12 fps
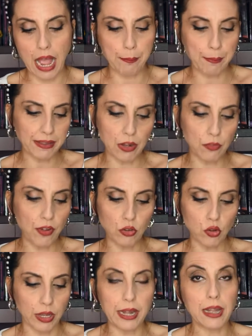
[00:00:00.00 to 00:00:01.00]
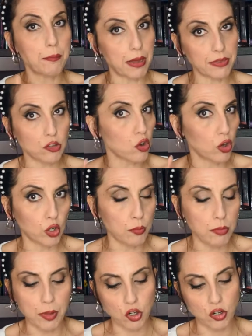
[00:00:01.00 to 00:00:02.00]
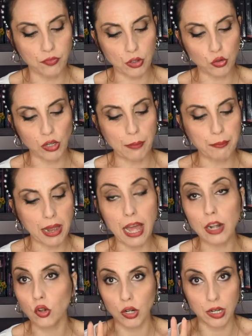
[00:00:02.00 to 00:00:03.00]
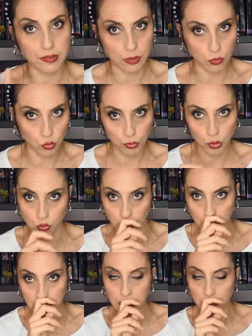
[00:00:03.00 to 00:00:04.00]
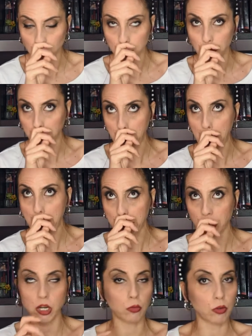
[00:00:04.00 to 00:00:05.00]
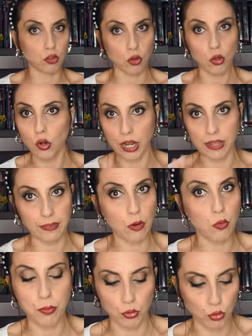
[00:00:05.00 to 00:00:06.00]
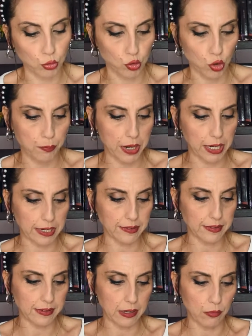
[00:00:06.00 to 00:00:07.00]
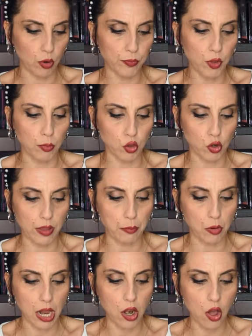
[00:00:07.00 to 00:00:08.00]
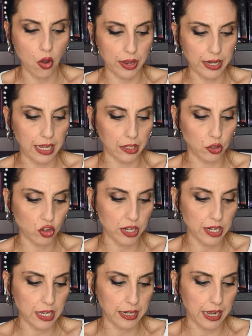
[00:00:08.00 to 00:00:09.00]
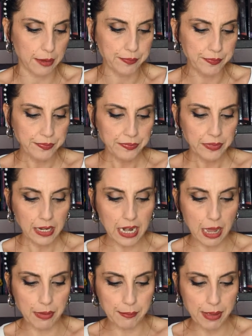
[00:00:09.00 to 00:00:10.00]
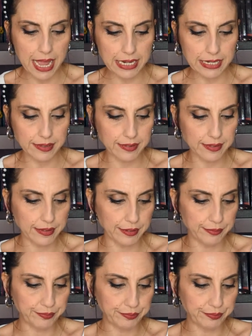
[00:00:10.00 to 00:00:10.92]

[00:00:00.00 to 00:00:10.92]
A parte il fatto che ribadisco che non mi piace il fatto che abbia l'alcol al secondo posto nell'inci, perché eh, già questo lo rende un prodotto troppo aggressivo. Dopo troviamo l'aloe, la glicerina, la mamelis.